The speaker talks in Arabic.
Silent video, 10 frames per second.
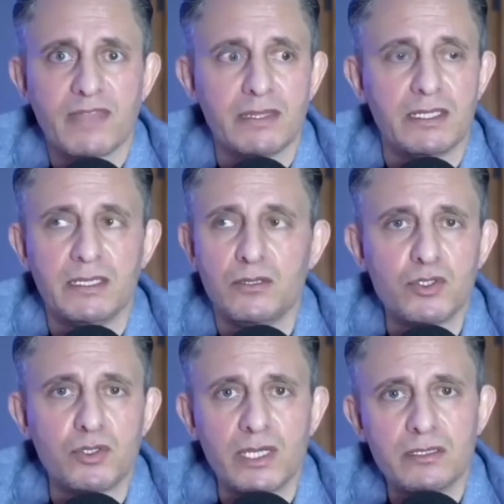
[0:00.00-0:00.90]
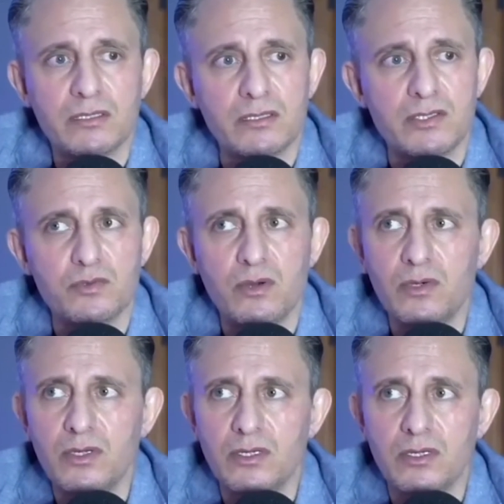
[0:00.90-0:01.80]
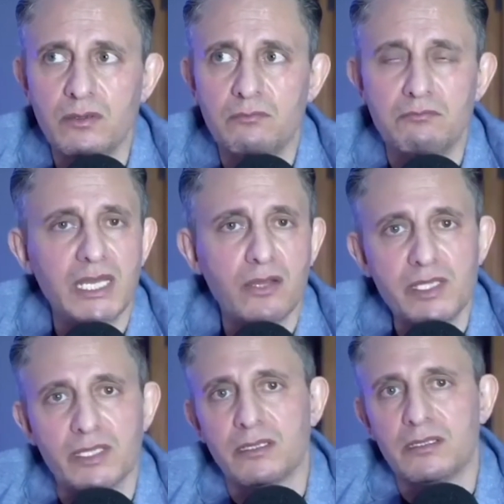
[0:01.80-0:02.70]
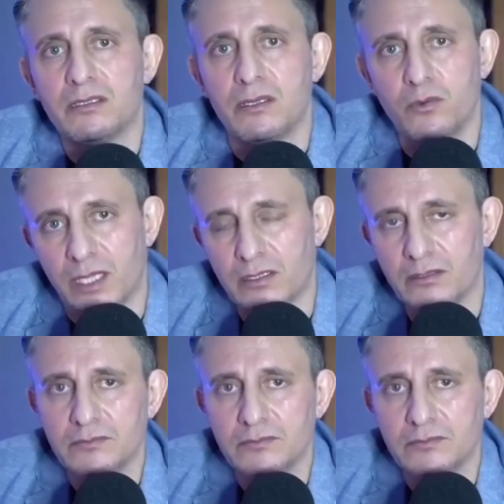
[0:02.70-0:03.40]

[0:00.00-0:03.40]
دي لونس روكيت يسواو مليار و200 الواحد